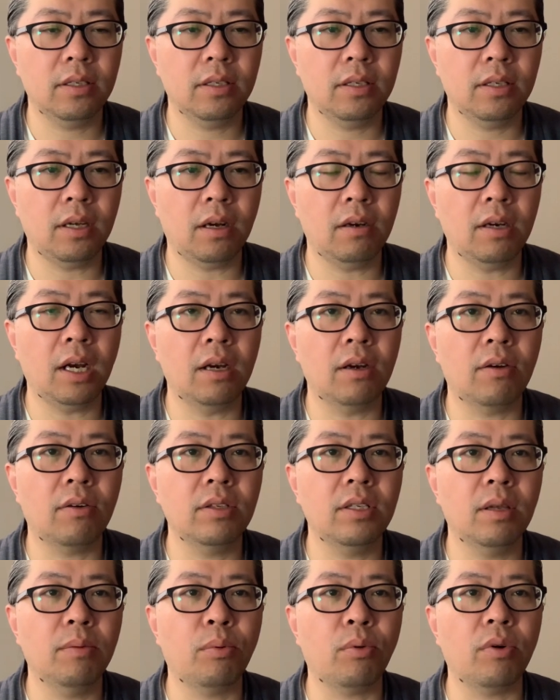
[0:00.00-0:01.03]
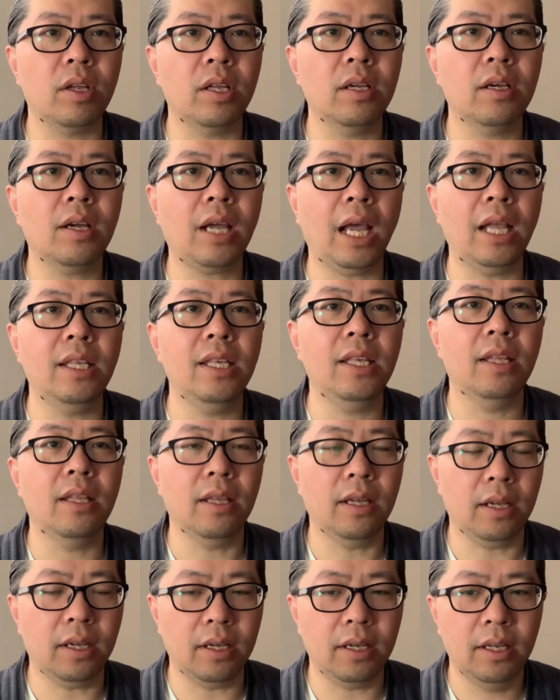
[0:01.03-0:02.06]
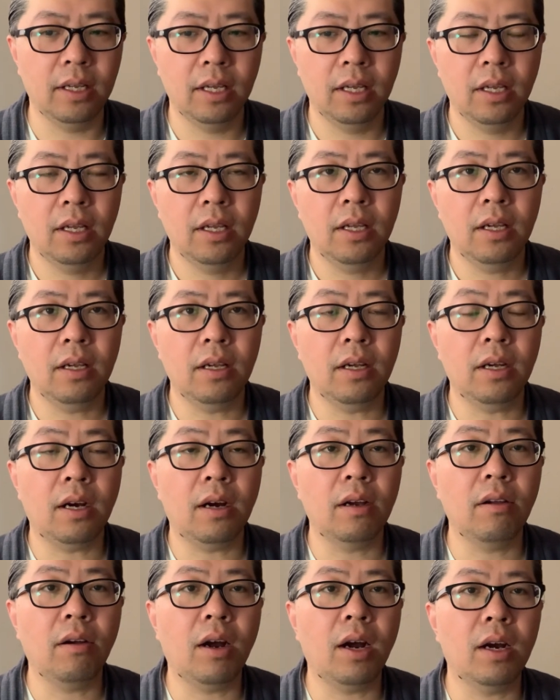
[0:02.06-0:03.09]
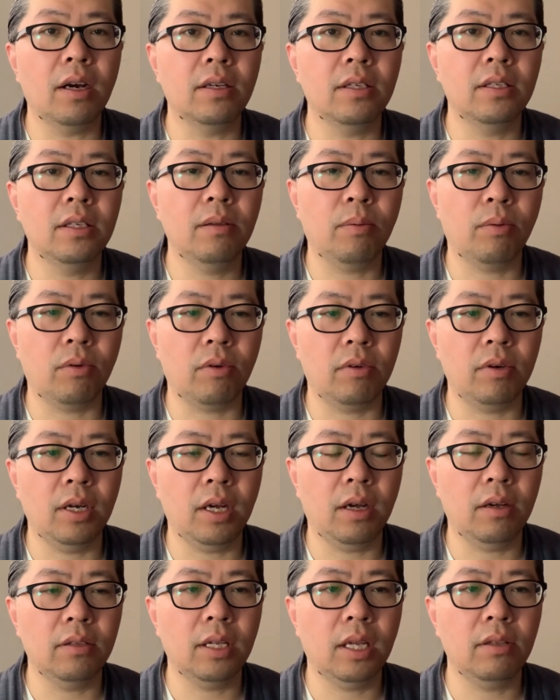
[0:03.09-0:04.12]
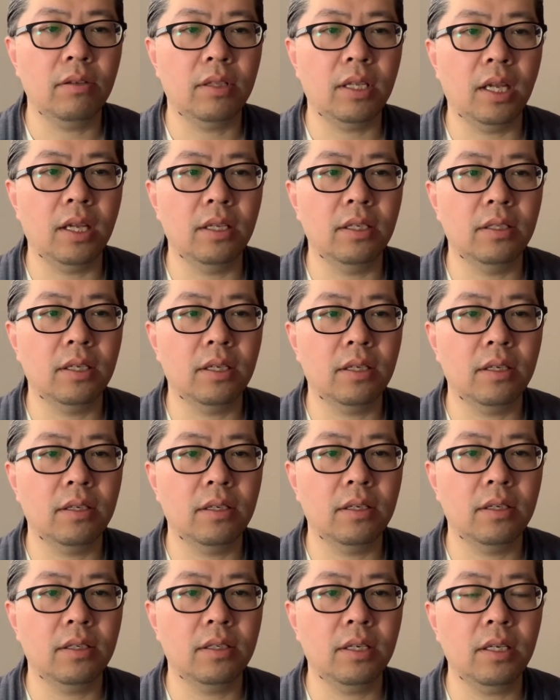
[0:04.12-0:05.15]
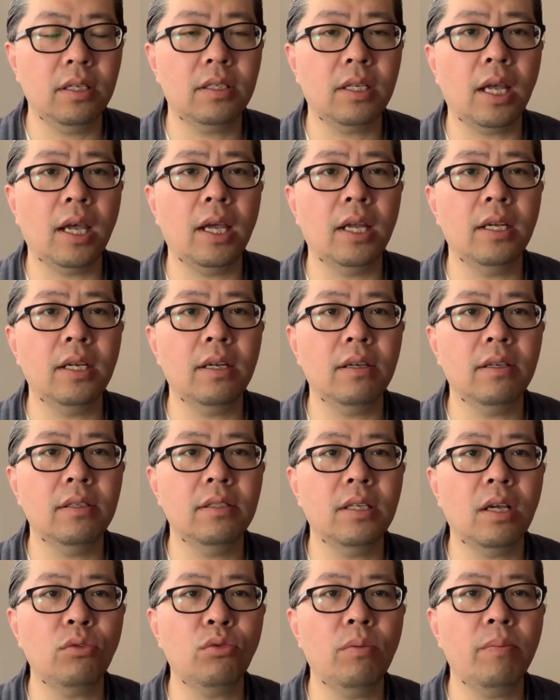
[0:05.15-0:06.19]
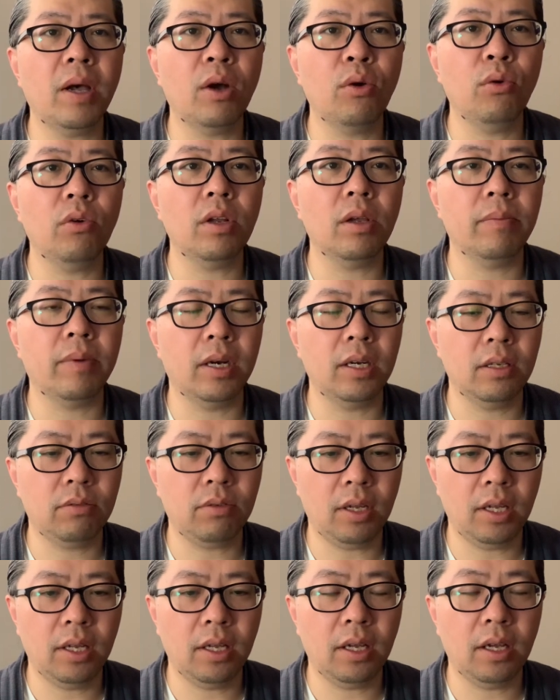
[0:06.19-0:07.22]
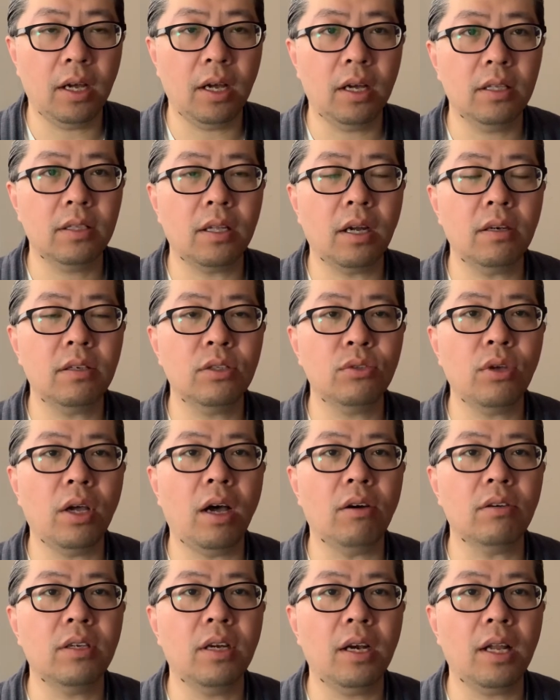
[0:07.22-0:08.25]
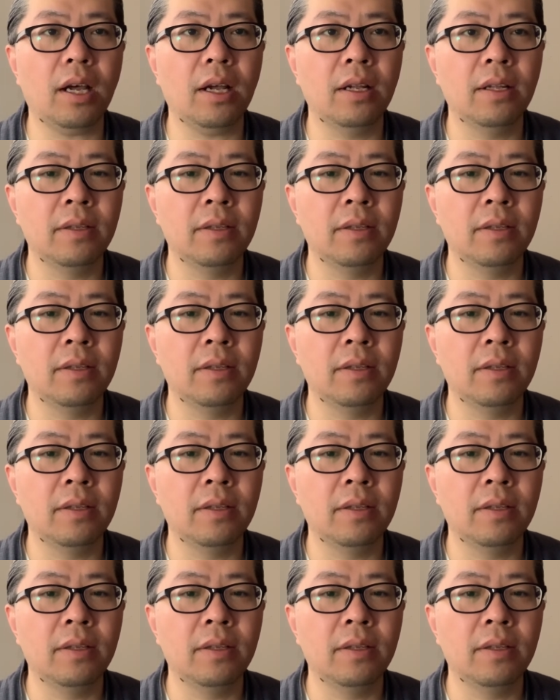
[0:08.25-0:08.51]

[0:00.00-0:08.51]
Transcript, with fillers: 二战时候吉普的一个改进啊，啊，二幺二的吉普，然后他就在这个这在这个乡村办公里边，这算好，当时算好车了。